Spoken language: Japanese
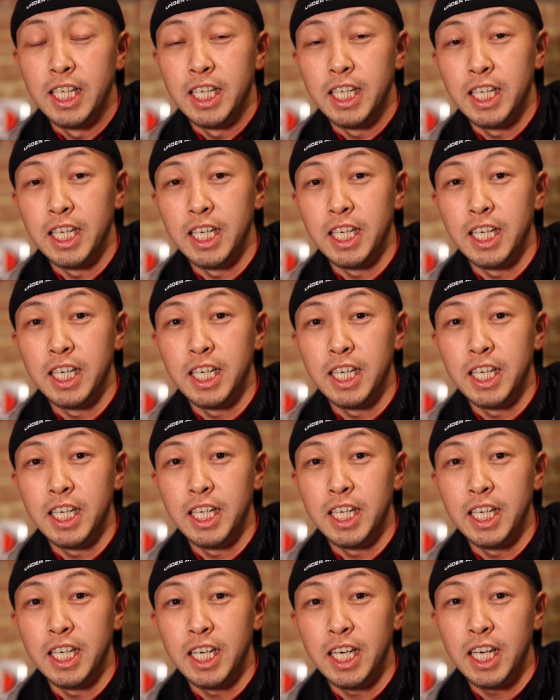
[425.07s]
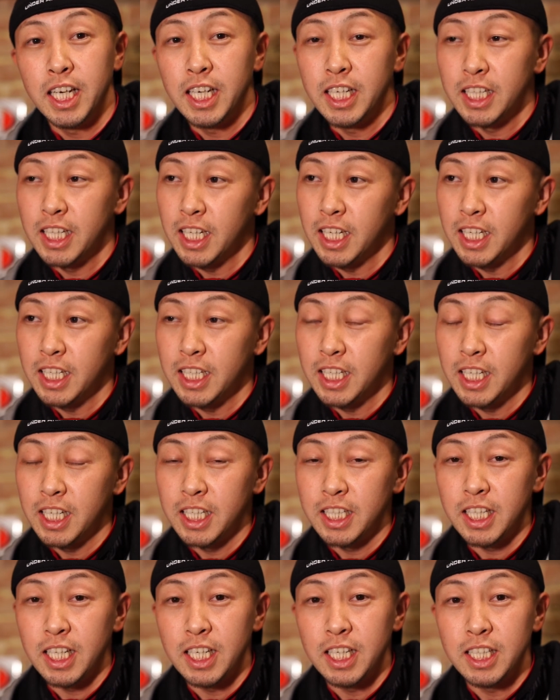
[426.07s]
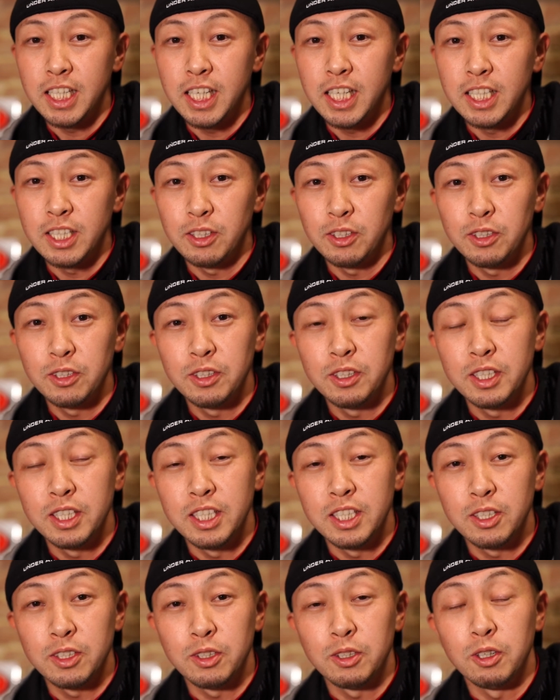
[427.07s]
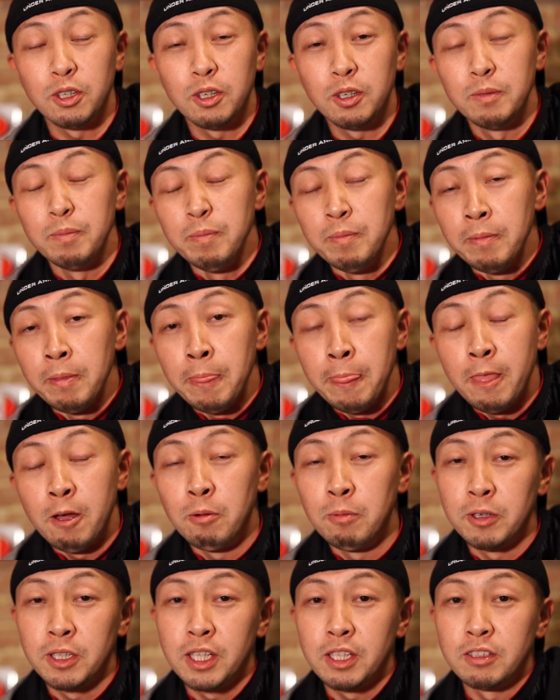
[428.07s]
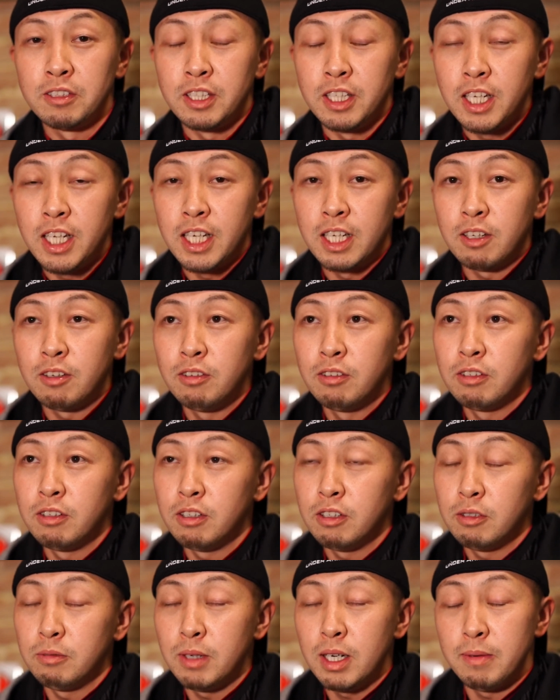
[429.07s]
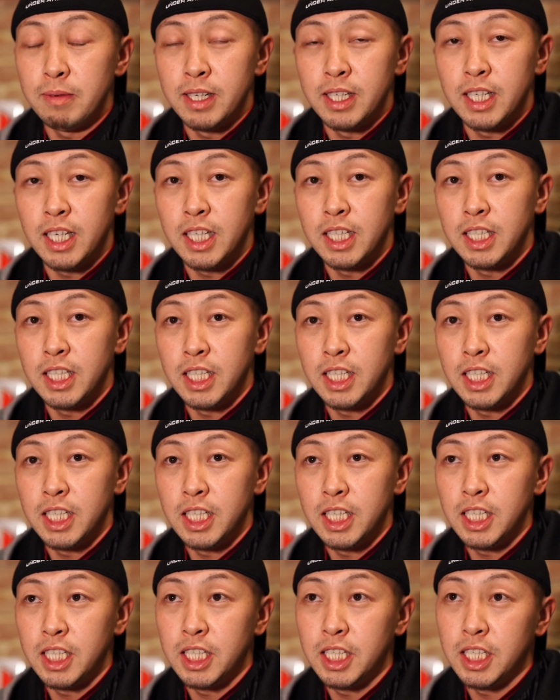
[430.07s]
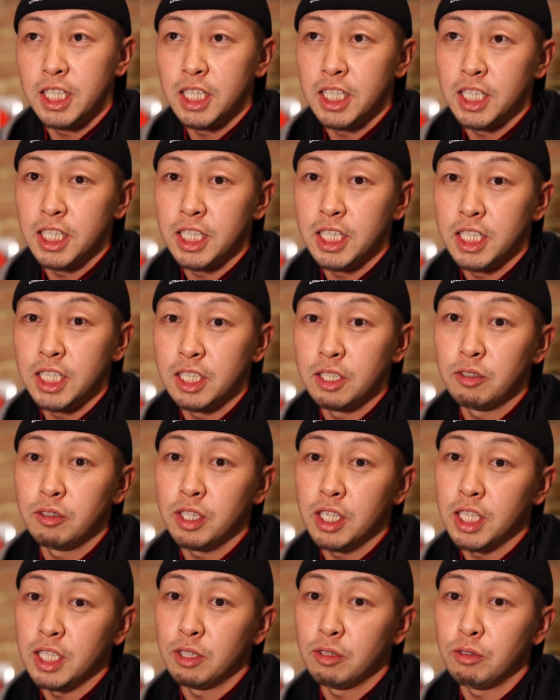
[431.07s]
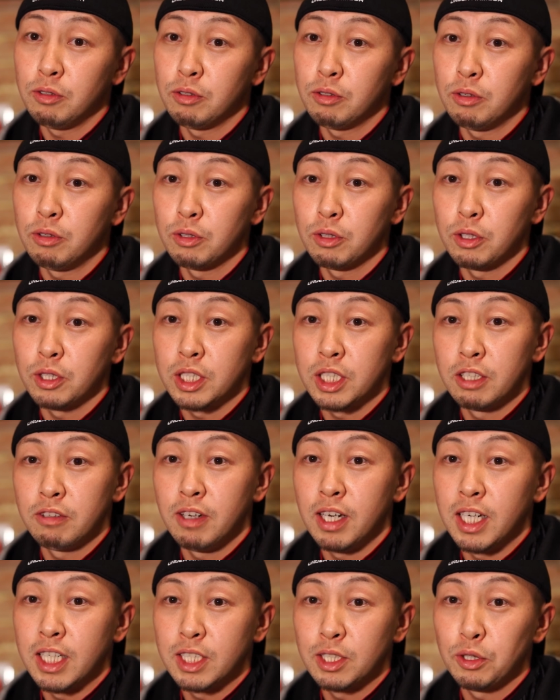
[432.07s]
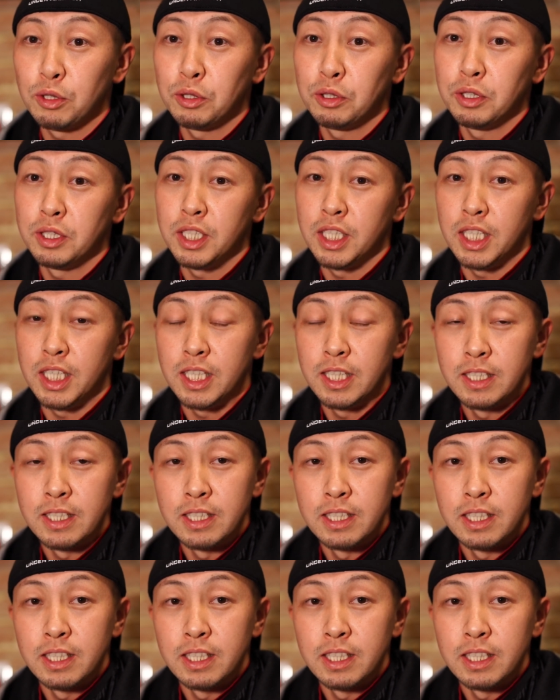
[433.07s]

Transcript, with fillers: えー、上げていけれたらなというふうにちょっと思ってるんでね、今後、まあまあ来年のね、動向としてはそういうふうに、